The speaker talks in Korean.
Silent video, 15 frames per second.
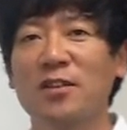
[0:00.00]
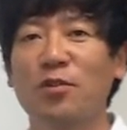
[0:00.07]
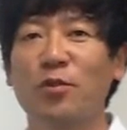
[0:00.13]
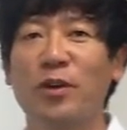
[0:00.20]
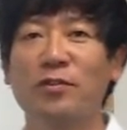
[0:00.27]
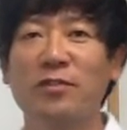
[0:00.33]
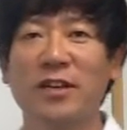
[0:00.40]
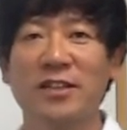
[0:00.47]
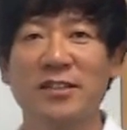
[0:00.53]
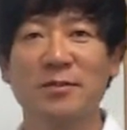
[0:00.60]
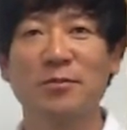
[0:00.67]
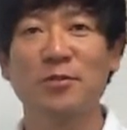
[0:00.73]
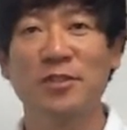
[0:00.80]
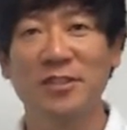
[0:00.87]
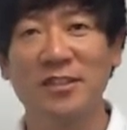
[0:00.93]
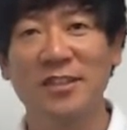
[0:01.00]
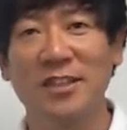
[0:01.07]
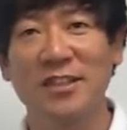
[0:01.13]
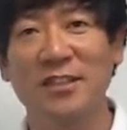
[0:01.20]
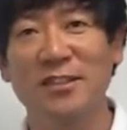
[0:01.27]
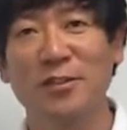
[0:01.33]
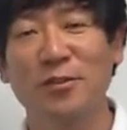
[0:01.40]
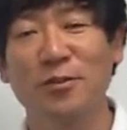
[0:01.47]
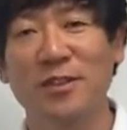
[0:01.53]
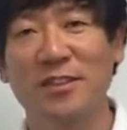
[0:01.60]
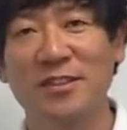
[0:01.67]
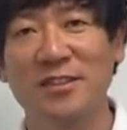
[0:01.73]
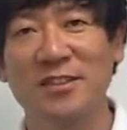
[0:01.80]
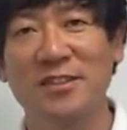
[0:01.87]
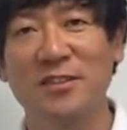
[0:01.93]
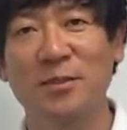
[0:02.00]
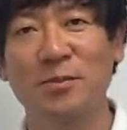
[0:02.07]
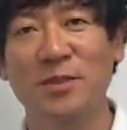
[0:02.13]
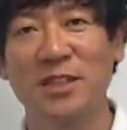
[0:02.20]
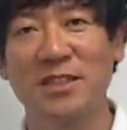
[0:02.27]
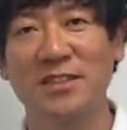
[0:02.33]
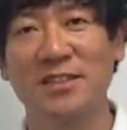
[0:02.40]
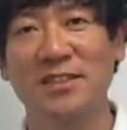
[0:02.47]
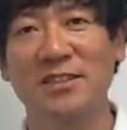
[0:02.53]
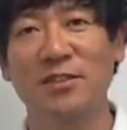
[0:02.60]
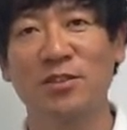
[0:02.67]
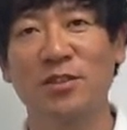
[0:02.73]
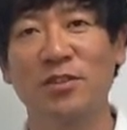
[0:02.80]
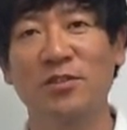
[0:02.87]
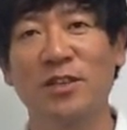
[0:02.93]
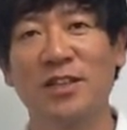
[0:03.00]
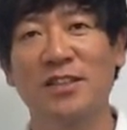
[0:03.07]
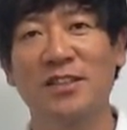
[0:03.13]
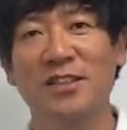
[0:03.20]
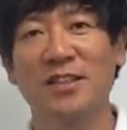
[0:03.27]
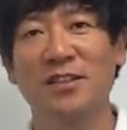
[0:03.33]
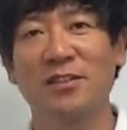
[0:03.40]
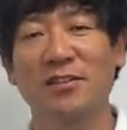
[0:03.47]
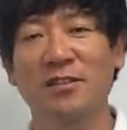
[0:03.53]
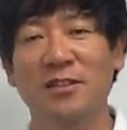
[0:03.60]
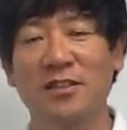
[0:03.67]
외국에 계신 분들 같은 경우에는 직접 자신이 적기도 하는데요.